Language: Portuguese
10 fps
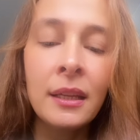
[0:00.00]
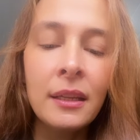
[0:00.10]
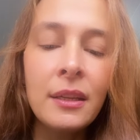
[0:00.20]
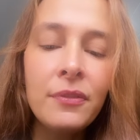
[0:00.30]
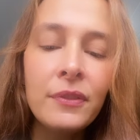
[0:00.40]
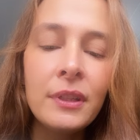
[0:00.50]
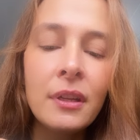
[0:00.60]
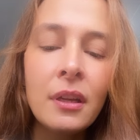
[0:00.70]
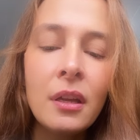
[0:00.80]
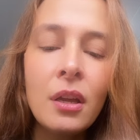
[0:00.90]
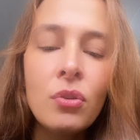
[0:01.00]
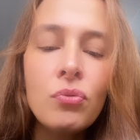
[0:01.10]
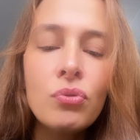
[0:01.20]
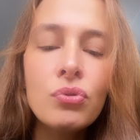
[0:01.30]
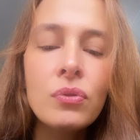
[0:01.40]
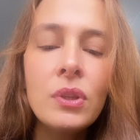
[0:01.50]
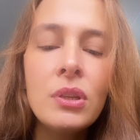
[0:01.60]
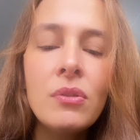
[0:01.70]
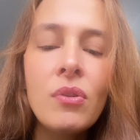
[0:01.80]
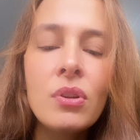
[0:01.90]
Enfim, eu uso
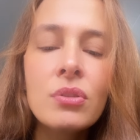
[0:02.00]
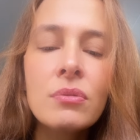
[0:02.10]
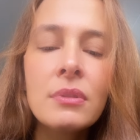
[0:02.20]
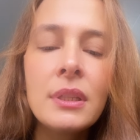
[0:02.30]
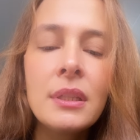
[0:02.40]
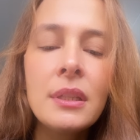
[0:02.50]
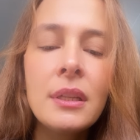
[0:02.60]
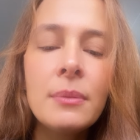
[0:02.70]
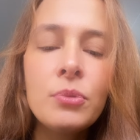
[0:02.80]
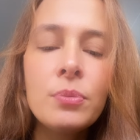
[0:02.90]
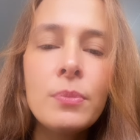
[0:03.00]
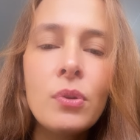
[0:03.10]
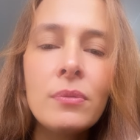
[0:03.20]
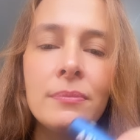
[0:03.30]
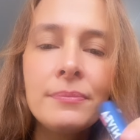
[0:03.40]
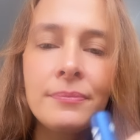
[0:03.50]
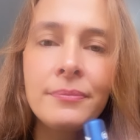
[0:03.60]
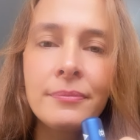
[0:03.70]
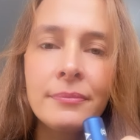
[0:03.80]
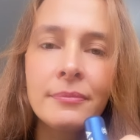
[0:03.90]
e gosto dele, ele é muito bom.
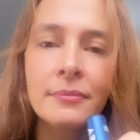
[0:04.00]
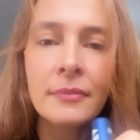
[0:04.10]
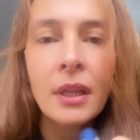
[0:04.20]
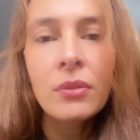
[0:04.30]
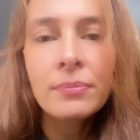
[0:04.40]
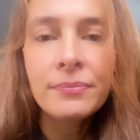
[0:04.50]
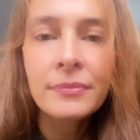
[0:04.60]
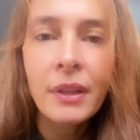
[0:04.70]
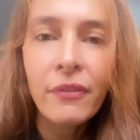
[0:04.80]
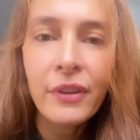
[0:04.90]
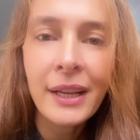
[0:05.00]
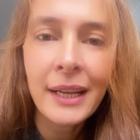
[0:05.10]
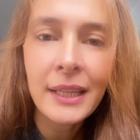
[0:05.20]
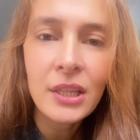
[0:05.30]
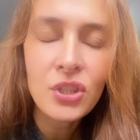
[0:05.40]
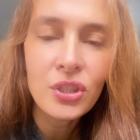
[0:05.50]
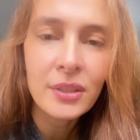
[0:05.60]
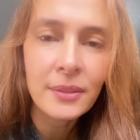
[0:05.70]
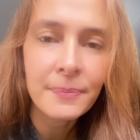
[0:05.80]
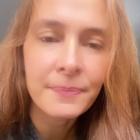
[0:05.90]
Então, fica aí a
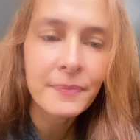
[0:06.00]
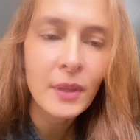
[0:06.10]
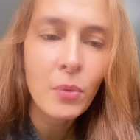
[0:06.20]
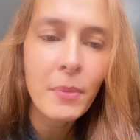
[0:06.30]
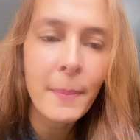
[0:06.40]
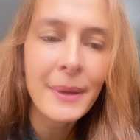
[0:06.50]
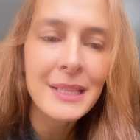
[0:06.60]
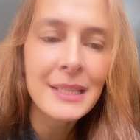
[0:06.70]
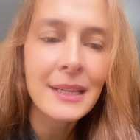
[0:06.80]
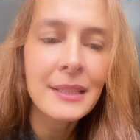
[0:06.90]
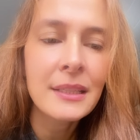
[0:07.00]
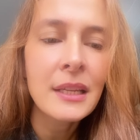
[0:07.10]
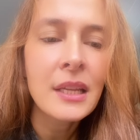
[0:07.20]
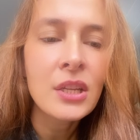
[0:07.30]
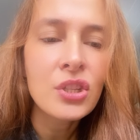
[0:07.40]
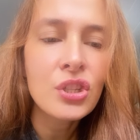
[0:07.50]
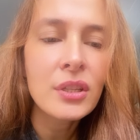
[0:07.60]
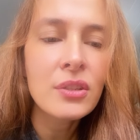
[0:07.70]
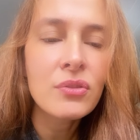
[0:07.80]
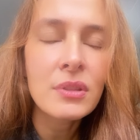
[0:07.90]
dica. Uma passada já
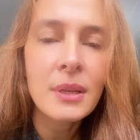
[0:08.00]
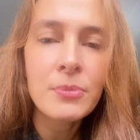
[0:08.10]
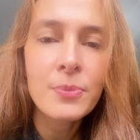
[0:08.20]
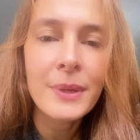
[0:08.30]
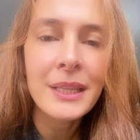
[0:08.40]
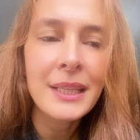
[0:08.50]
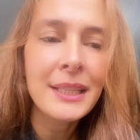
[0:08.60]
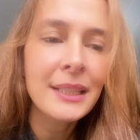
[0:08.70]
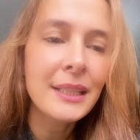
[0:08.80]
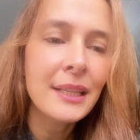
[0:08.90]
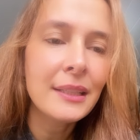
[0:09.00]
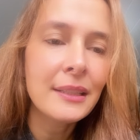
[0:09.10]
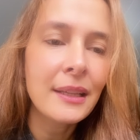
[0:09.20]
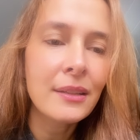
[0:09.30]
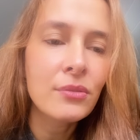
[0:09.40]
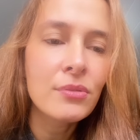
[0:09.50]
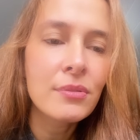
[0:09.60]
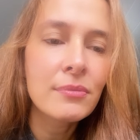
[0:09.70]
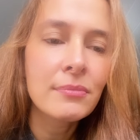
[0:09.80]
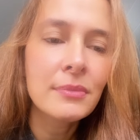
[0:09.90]
deixa os lábios bem
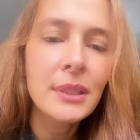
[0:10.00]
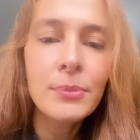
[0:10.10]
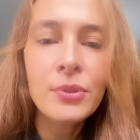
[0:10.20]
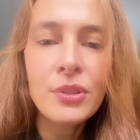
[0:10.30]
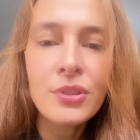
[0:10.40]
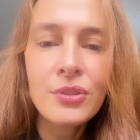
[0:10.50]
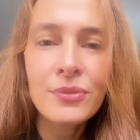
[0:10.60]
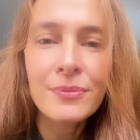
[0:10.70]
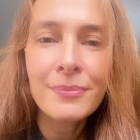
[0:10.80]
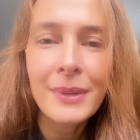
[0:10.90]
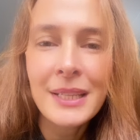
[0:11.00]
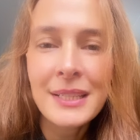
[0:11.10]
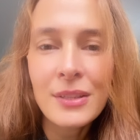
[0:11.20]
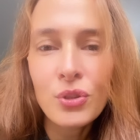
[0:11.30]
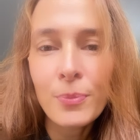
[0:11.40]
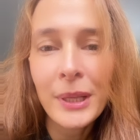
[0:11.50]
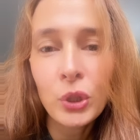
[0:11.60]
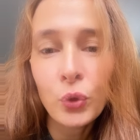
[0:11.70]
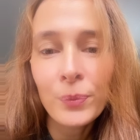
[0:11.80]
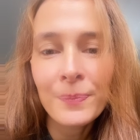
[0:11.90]
hidratados e bonitinho. Parece que você usou
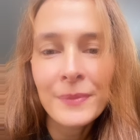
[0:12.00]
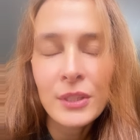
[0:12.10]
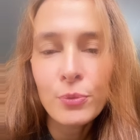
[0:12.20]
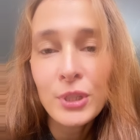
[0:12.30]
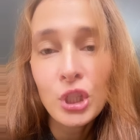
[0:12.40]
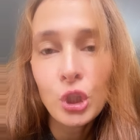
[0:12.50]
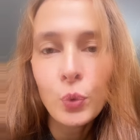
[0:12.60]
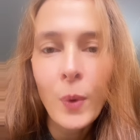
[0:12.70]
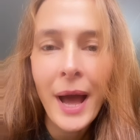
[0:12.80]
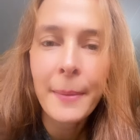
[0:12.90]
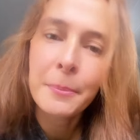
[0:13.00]
batom. Substitua.